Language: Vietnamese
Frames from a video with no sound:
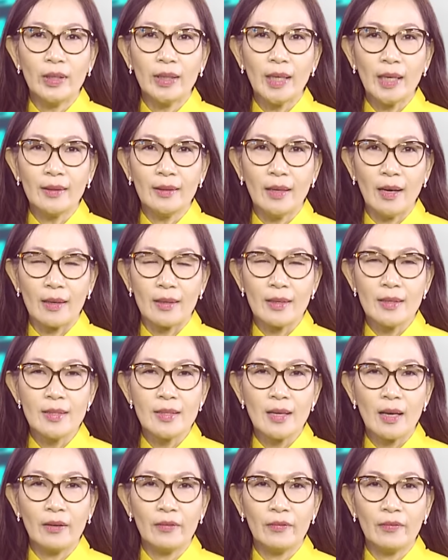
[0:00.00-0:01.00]
vừa nhắc nhở cư
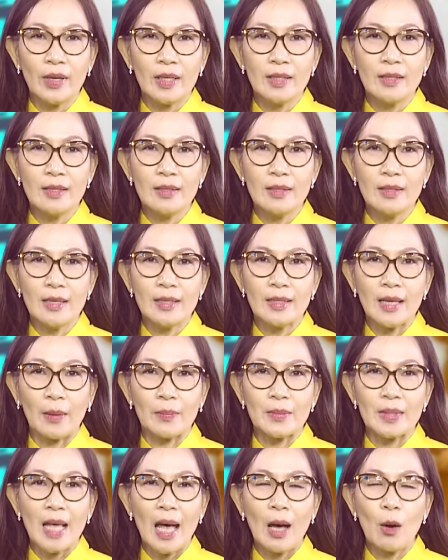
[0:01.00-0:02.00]
dân về trình
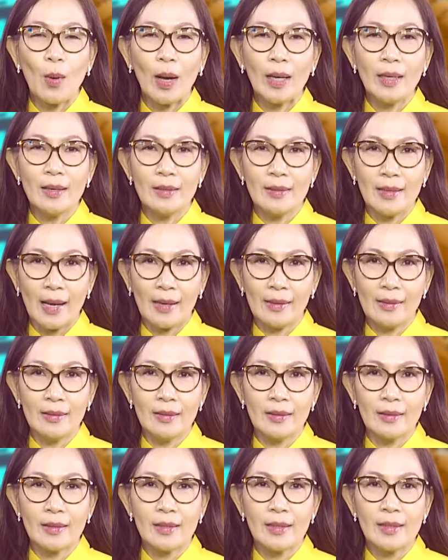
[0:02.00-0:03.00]
giảm giá hóa đơn năng
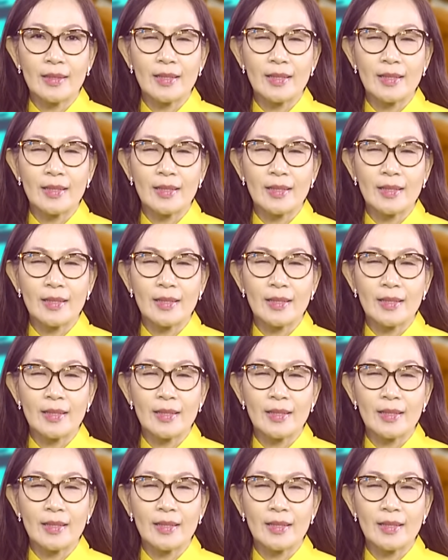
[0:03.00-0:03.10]
lượng